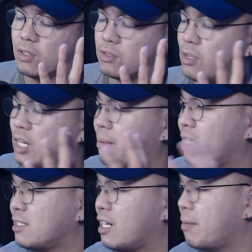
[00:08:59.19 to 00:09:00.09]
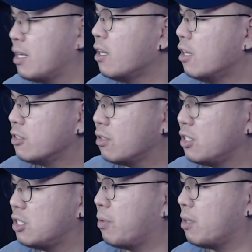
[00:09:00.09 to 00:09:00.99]
No? So, yun lang. Maraming salamat. So,
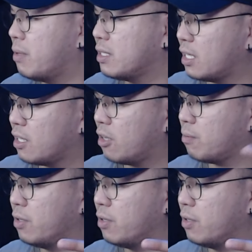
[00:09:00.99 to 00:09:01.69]
this is Point of signing out.